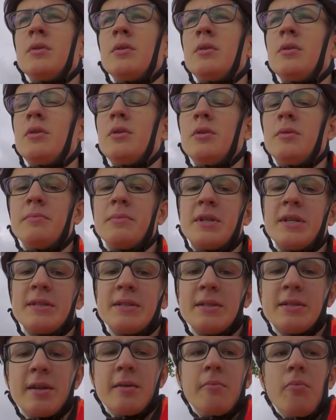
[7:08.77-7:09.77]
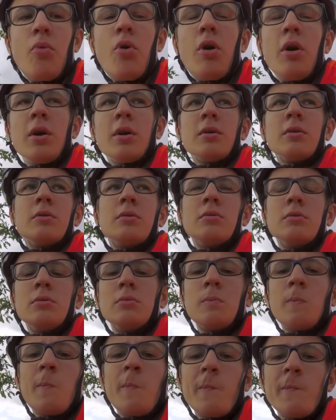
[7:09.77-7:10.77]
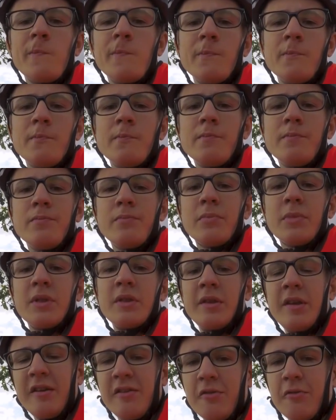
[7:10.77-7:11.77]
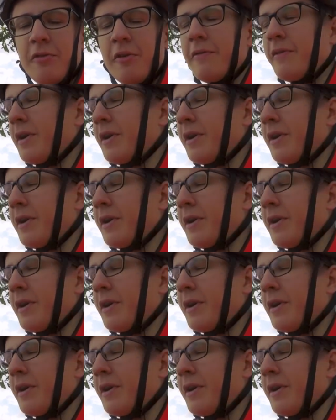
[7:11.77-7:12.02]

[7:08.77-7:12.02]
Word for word: ähm, dass ich dann morgen nicht so viel